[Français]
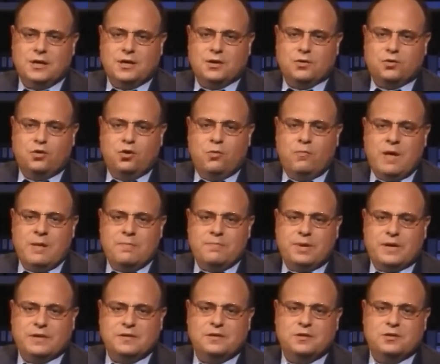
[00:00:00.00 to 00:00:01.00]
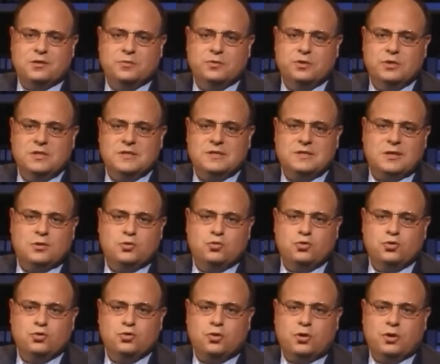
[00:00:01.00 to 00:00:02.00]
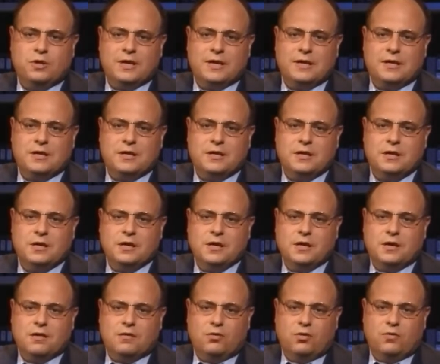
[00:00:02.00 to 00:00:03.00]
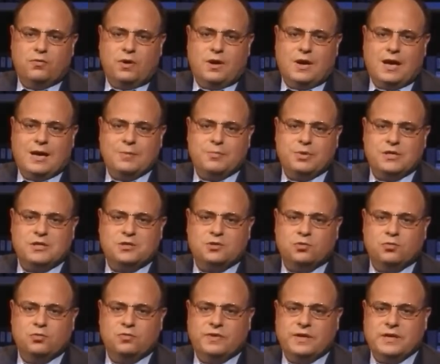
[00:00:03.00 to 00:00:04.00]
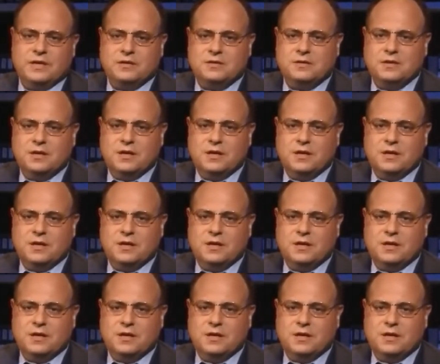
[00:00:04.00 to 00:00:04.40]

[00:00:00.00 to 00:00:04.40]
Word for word: que le même Parti communiste a toujours renaclé devant la répression ouverte